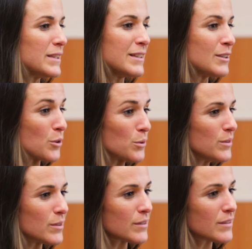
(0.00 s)
vie
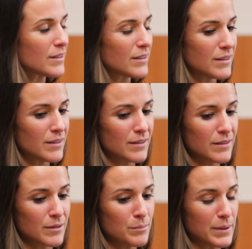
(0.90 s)
rude,
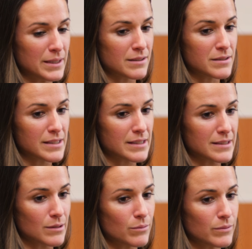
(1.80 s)
mais
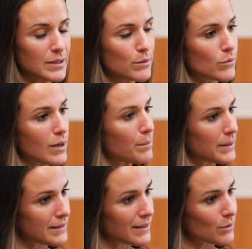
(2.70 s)
c'est une vie qui vaut la
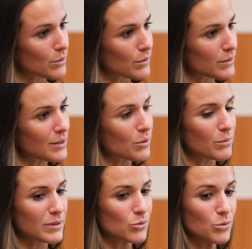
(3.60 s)
peine d'être
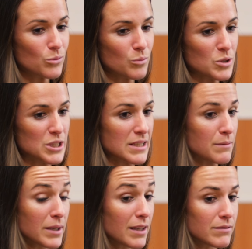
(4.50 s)
vécue. Donc moi j'ai
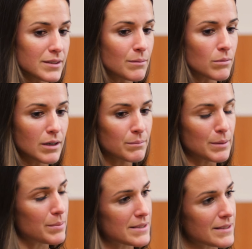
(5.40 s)
appris évidemment à me
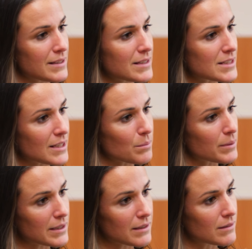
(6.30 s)
dépasser, j'ai
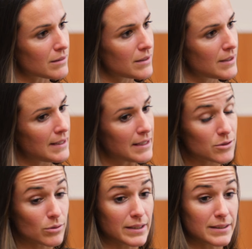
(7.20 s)
appris
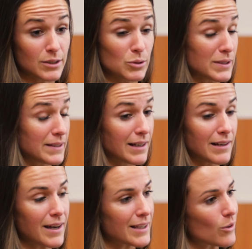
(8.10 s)
ce que c'était que
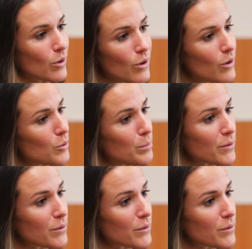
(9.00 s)
la rigueur, le